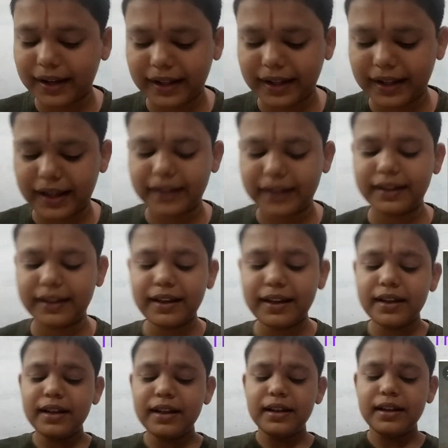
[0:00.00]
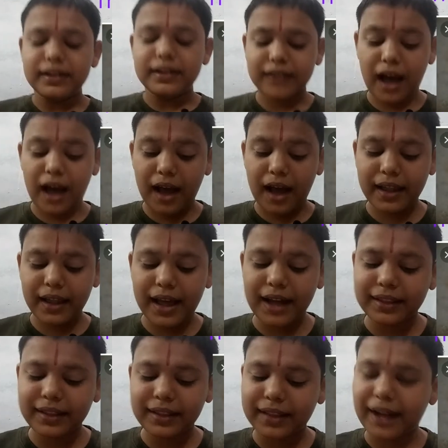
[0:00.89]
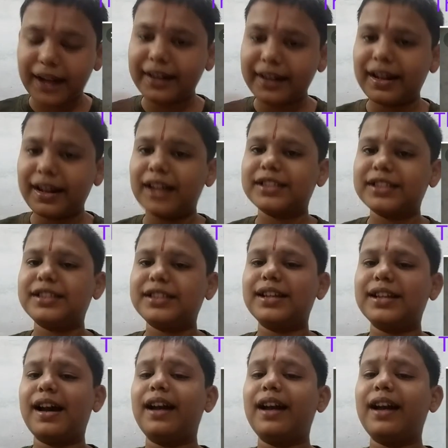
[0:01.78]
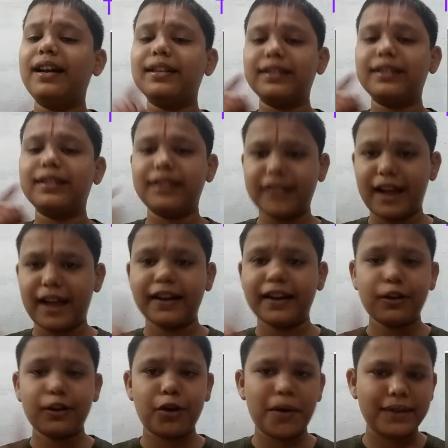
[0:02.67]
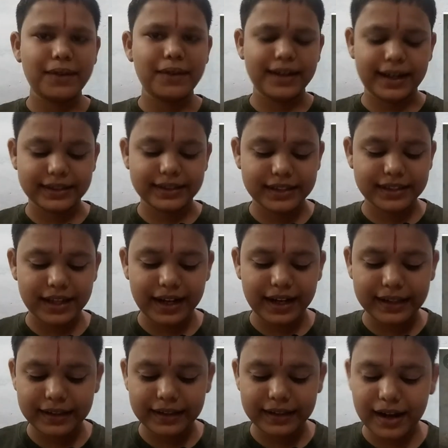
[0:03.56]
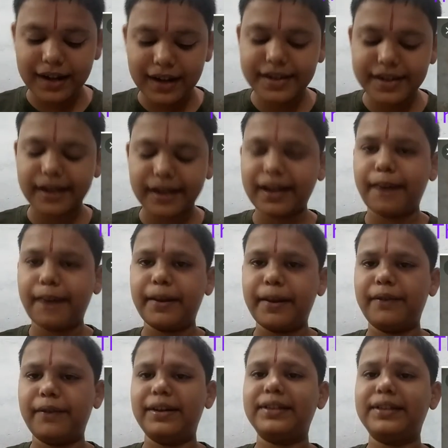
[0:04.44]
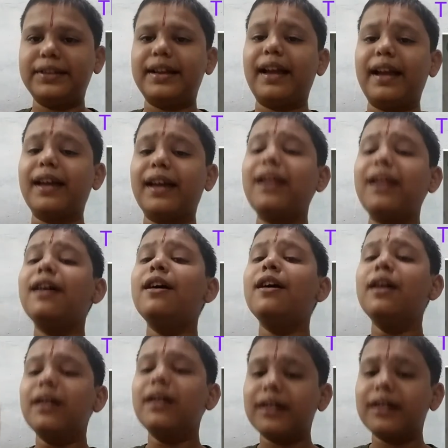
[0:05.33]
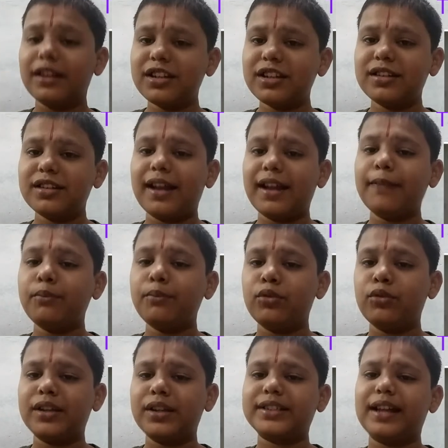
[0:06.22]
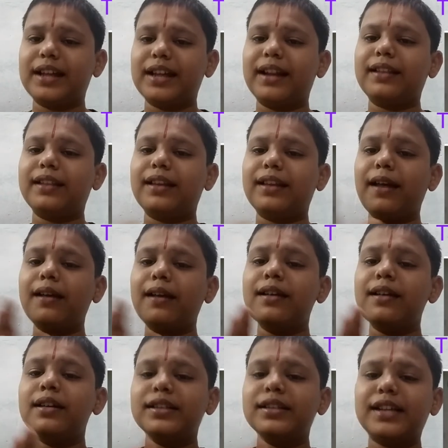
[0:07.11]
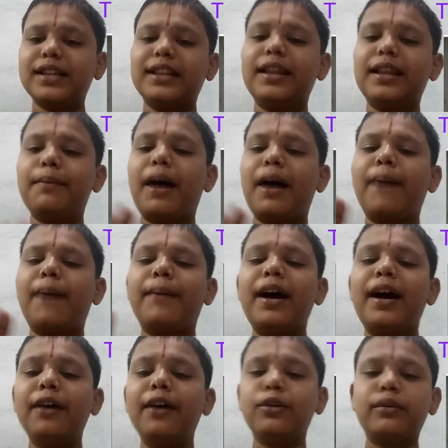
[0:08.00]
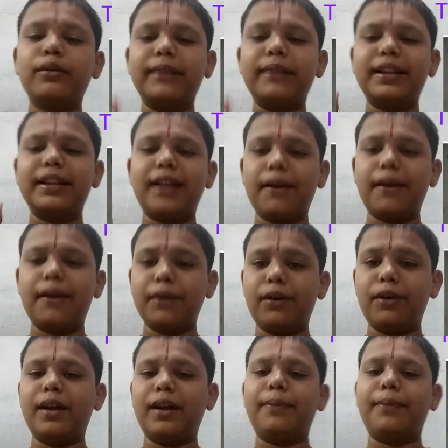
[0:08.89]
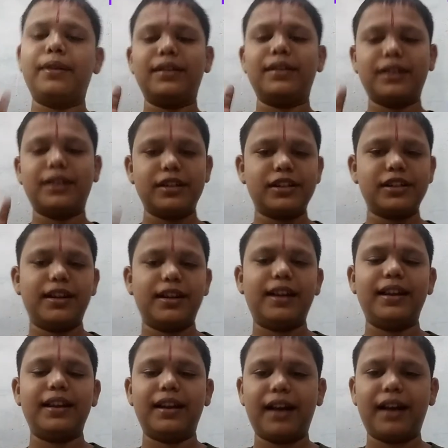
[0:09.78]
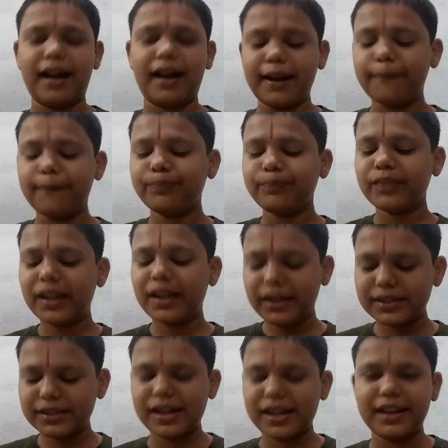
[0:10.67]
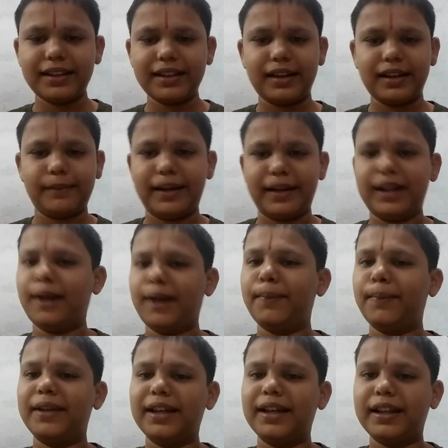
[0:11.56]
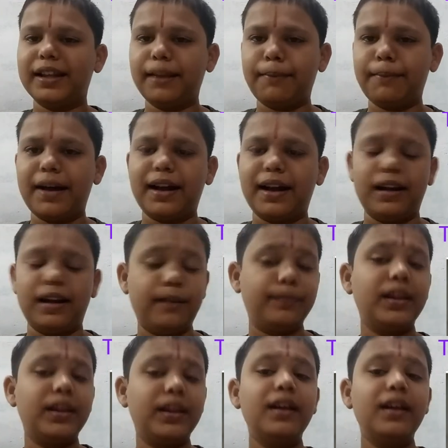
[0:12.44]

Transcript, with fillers: கிடையாது தாயார் தனி நாச்சியார் தனிக்கோவில் நாச்சியார் அதனால சிங்கமலவள்ளி தாயார் கிருஷ்ணன் மூலஸ்தானத்துல சத்யபாமா ருக்மிணி தேவியோட கிருஷ்ணர் இருக்கார் சரித்திரம் என்ன அப்படிங்கறத பார்க்கலாம்